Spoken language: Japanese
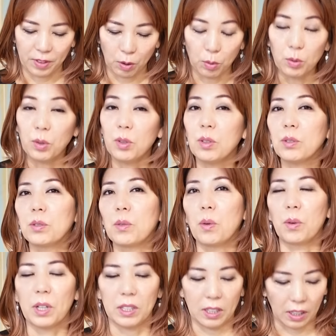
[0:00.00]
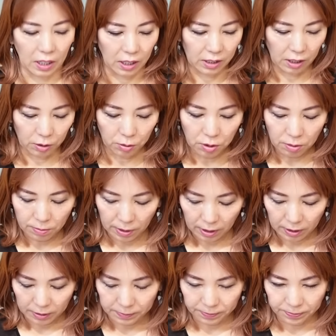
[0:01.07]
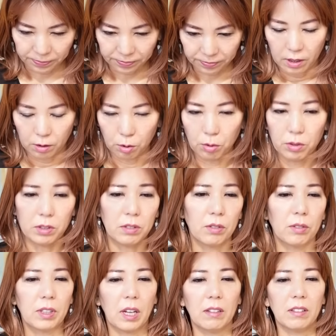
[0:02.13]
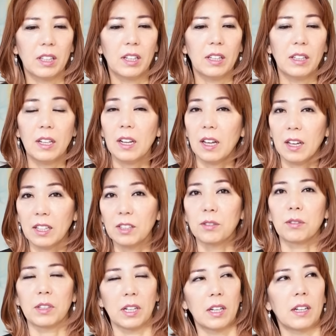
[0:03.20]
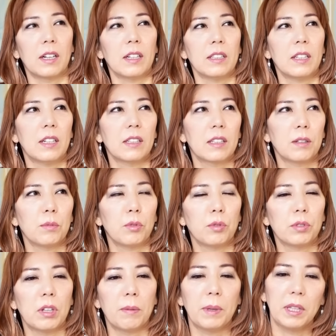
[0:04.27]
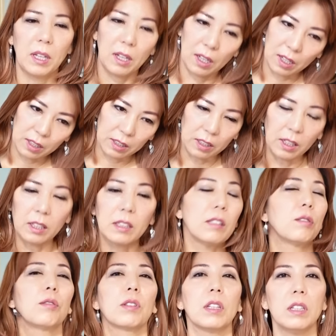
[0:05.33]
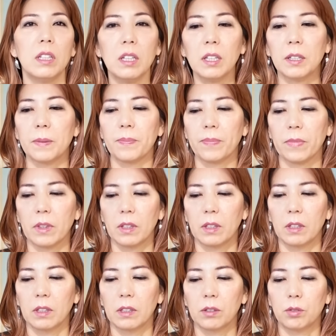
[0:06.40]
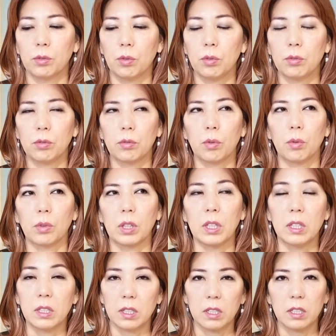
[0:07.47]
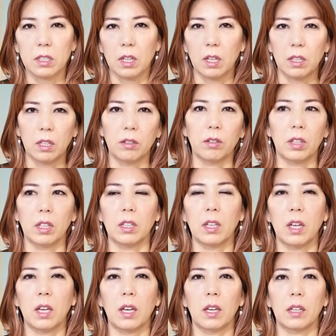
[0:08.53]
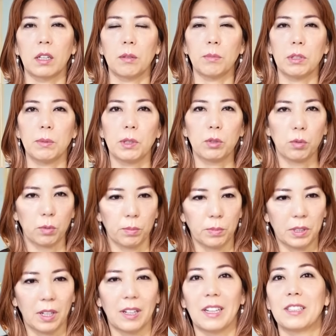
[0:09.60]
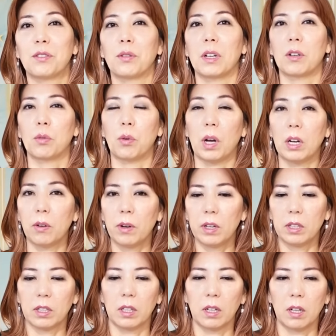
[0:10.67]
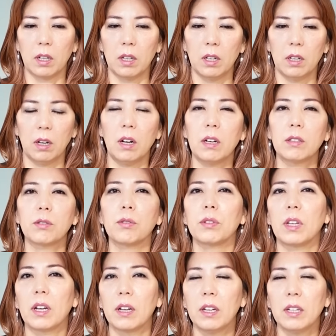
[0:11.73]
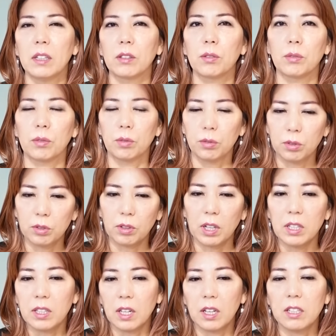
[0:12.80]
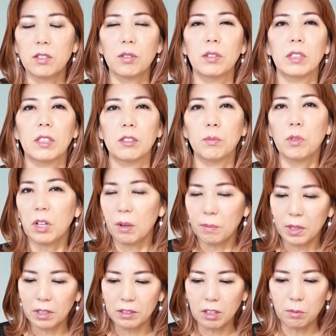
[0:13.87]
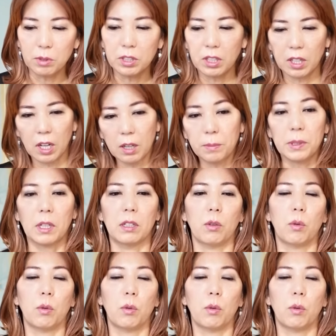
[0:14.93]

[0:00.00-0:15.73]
程よく効果的。例えばどうしようやる気が出ないとか、なんかもうダメだってなってる時に、すごくこうきっちりしたエネルギーで頑張りましょうみたいな人が現れたら、あ、そうだ、この人がいたら一緒に私も頑張れるかもしれないみたいに